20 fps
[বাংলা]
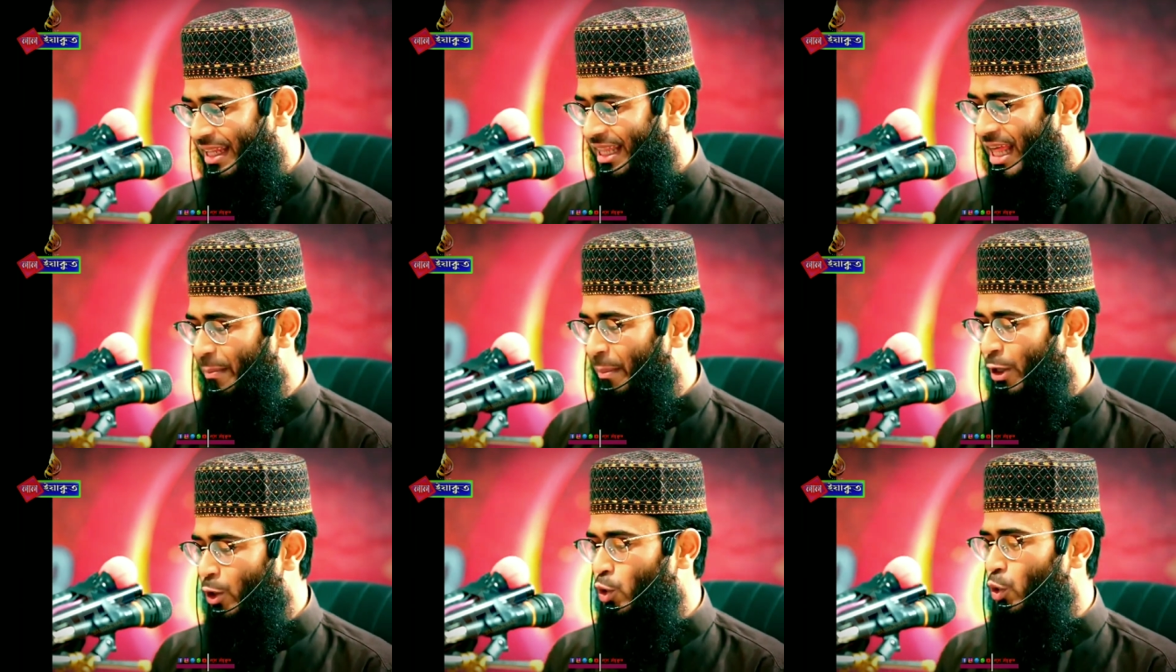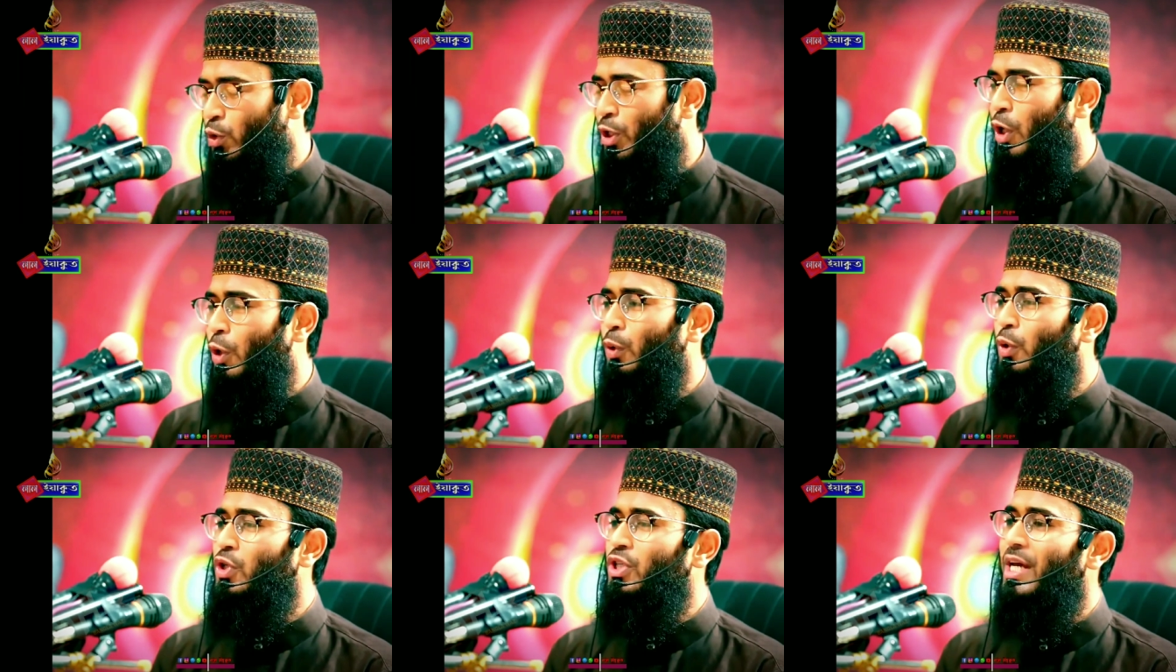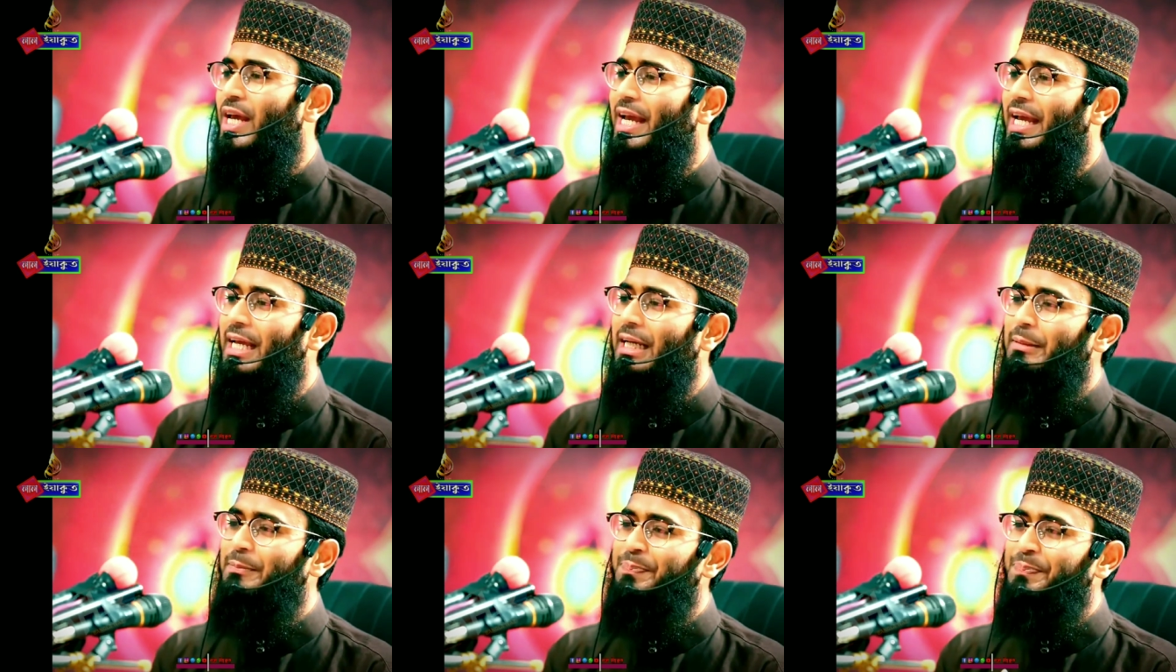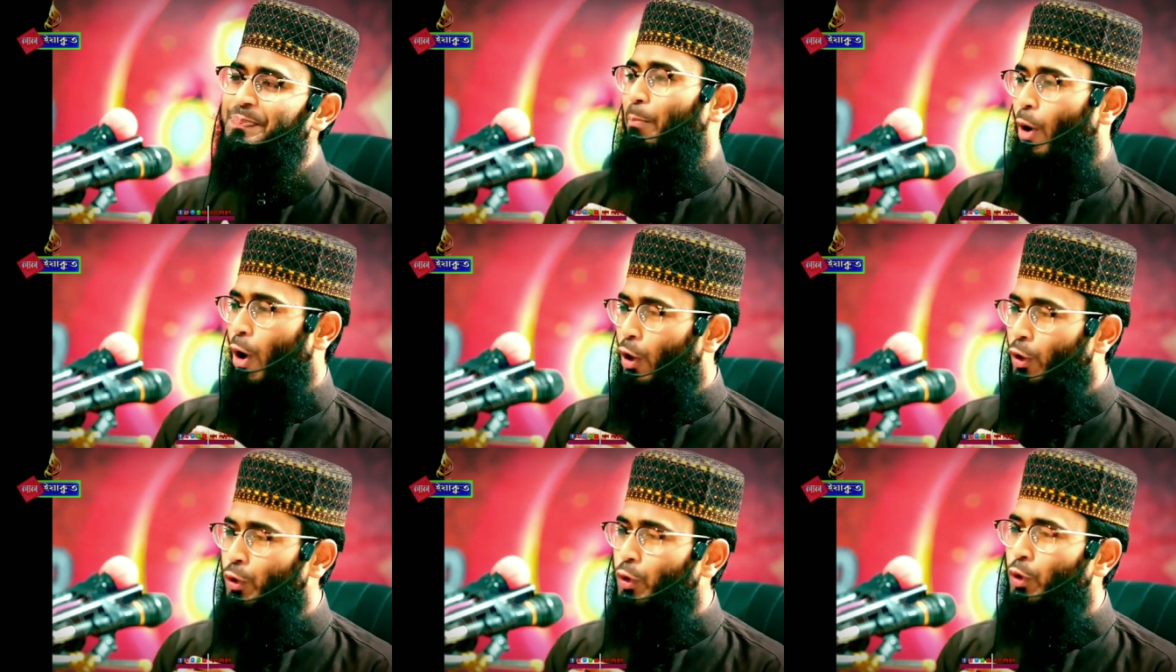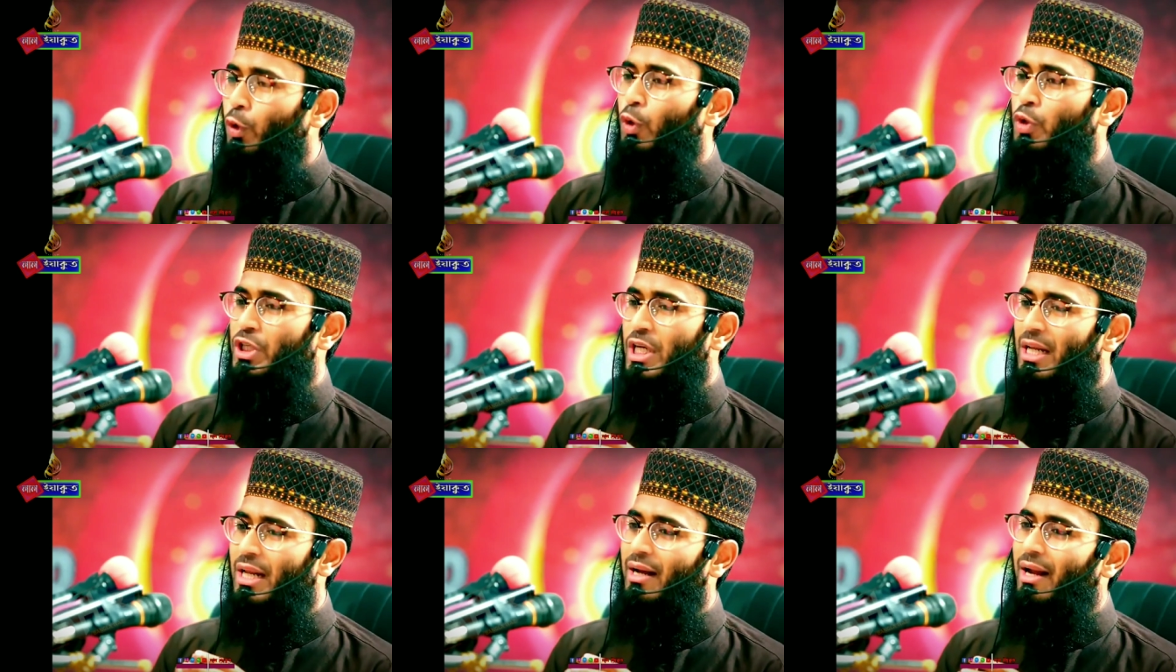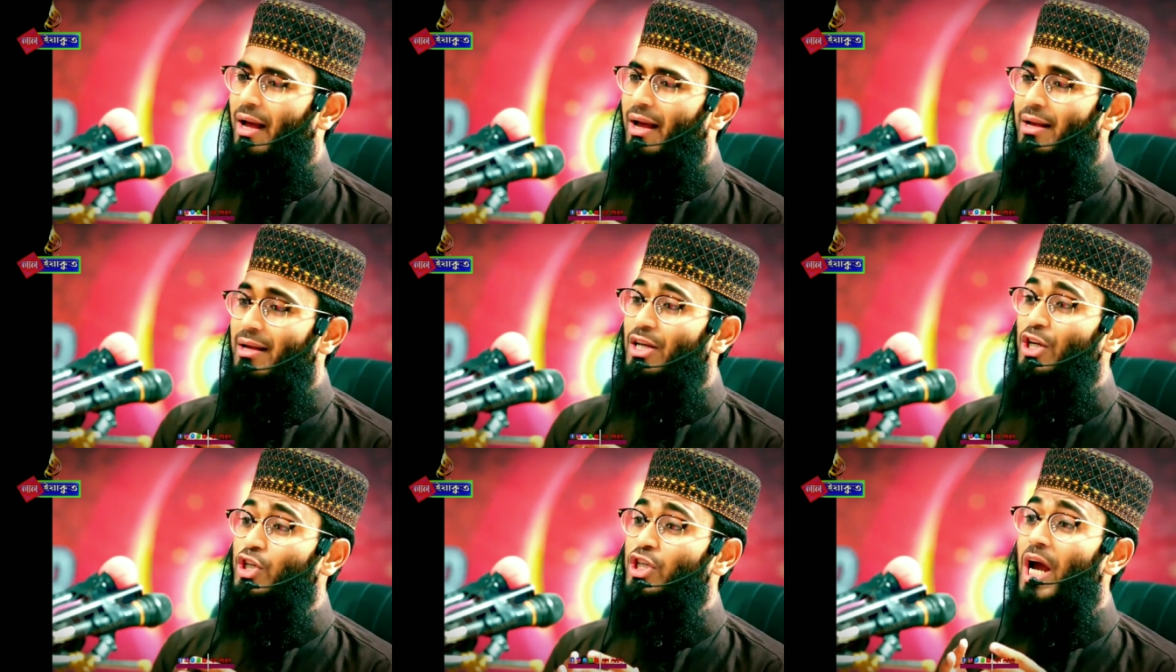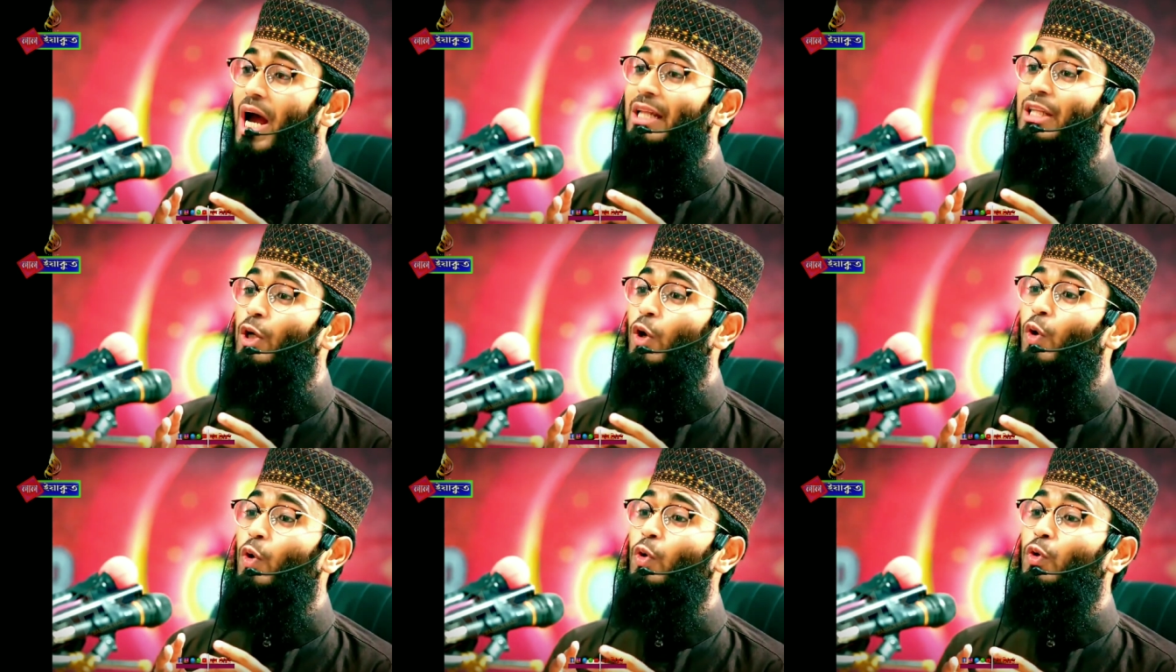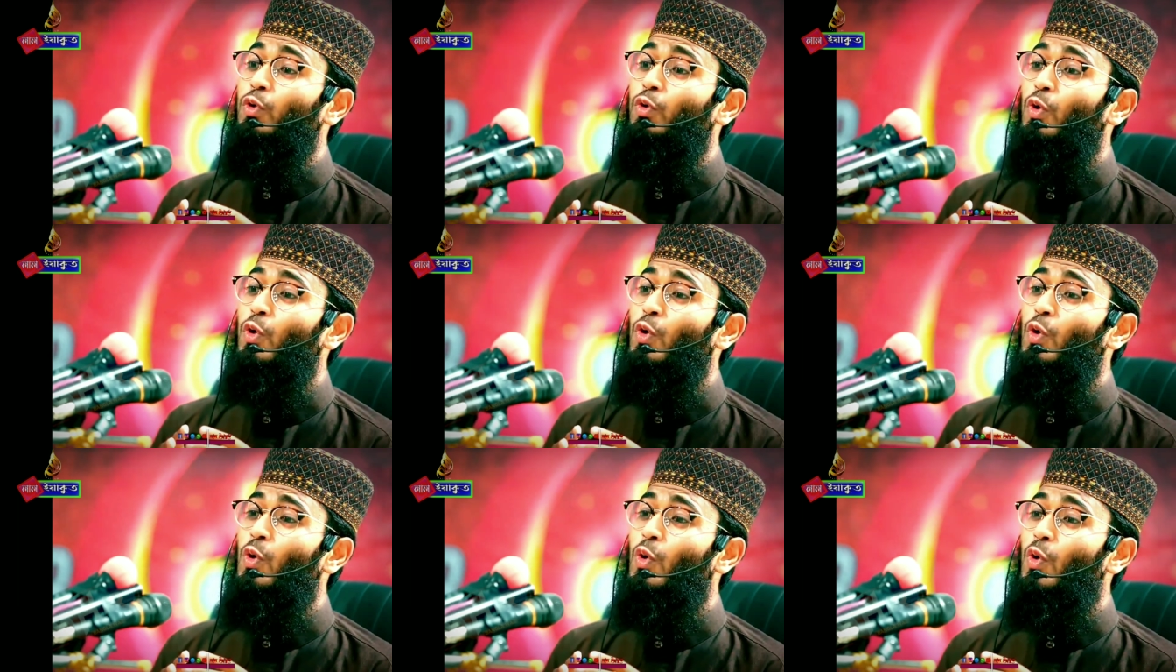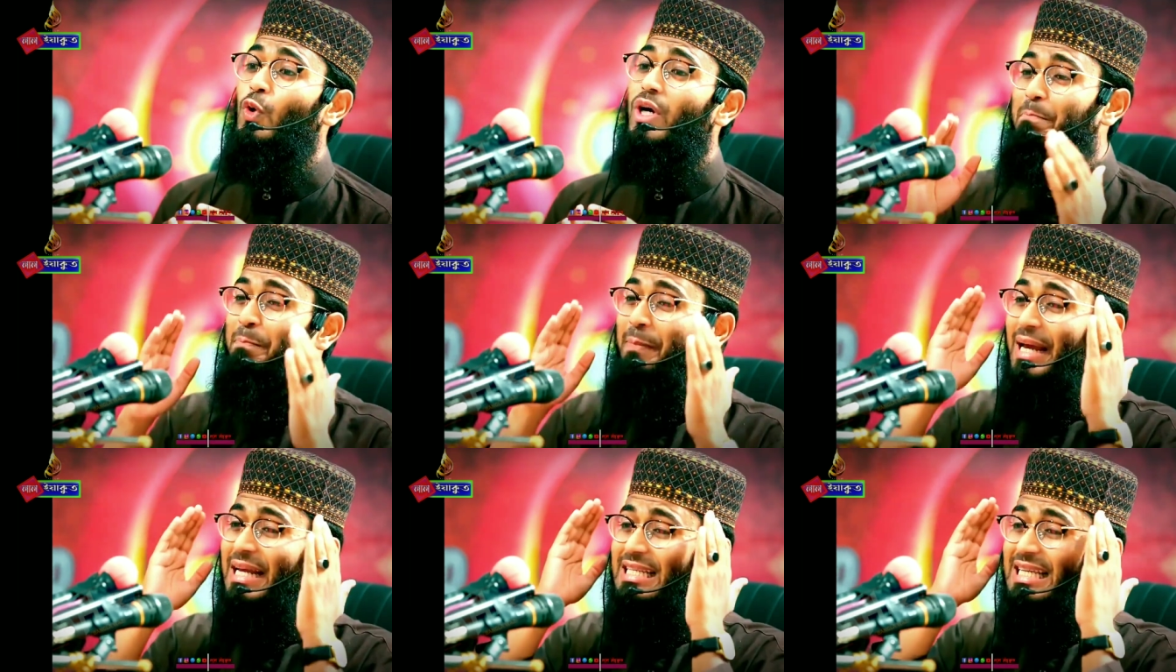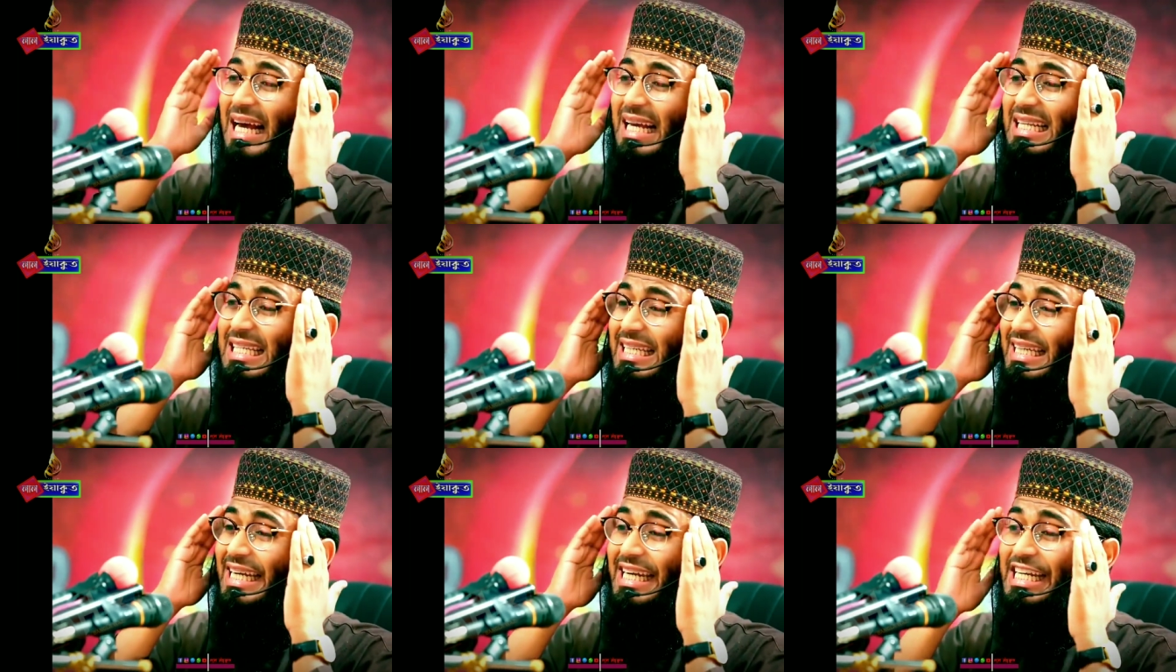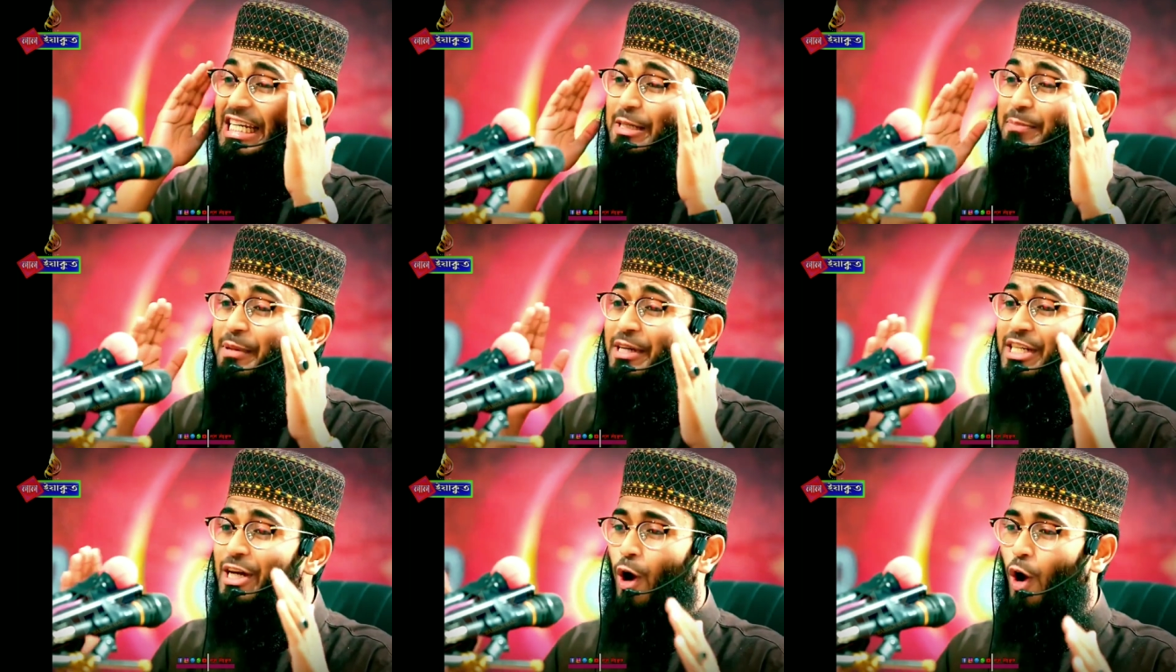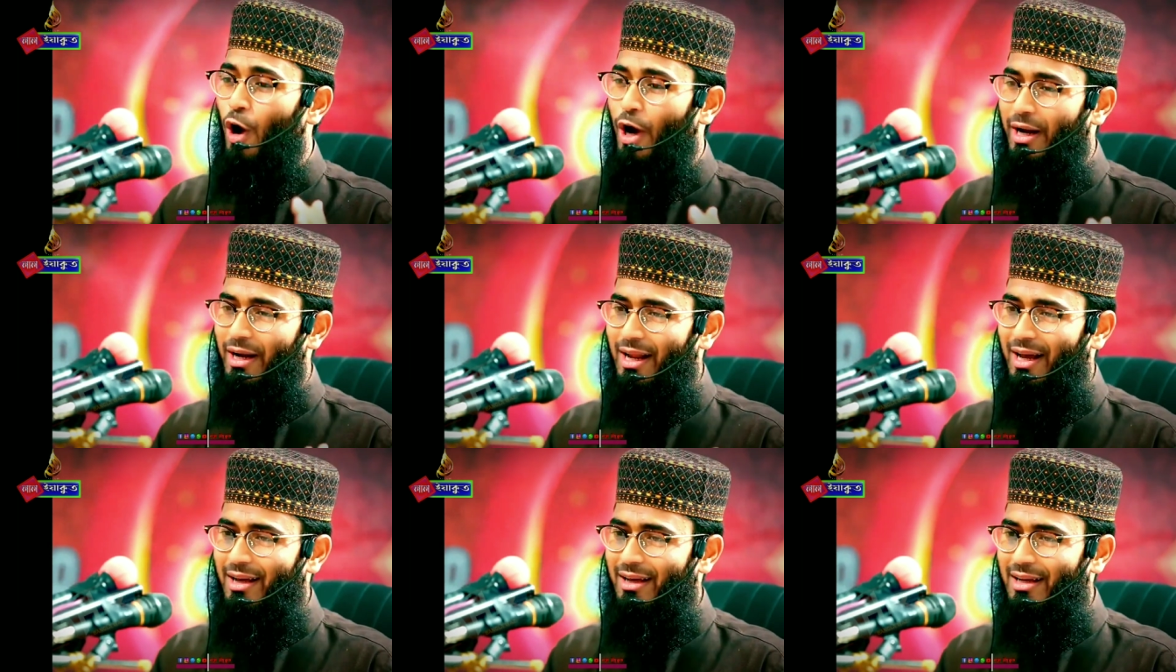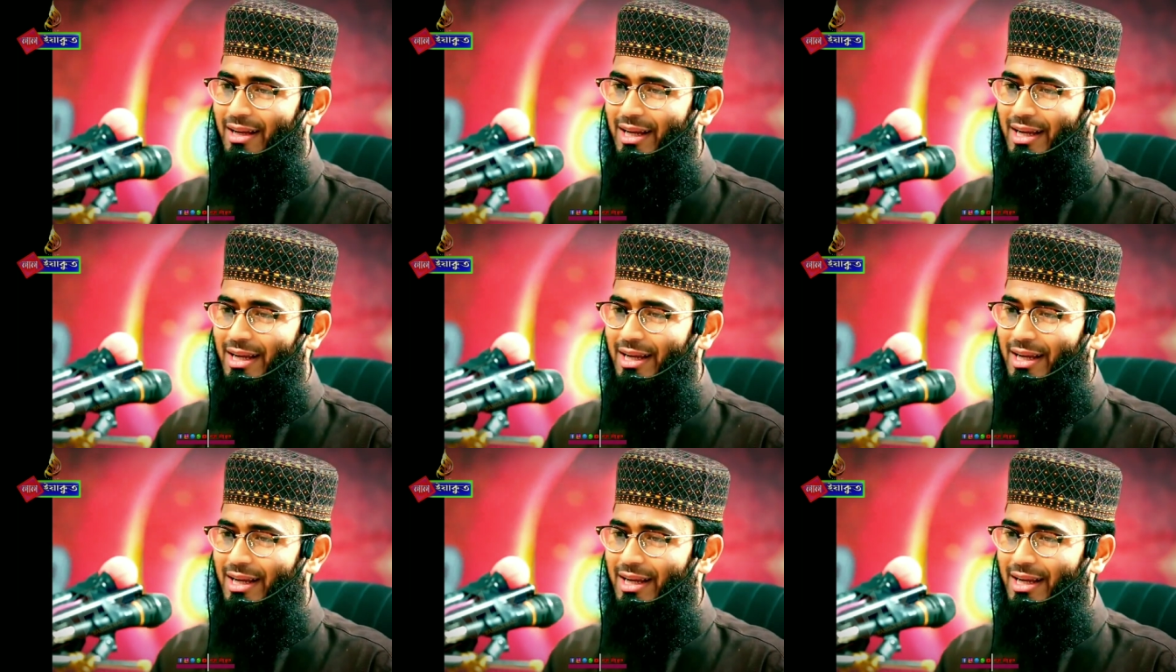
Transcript: নাম্বার টুটা হচ্ছে এই ভদ্র ছেলেরা সাধারণত মেজাজ খিটমিটে হয় না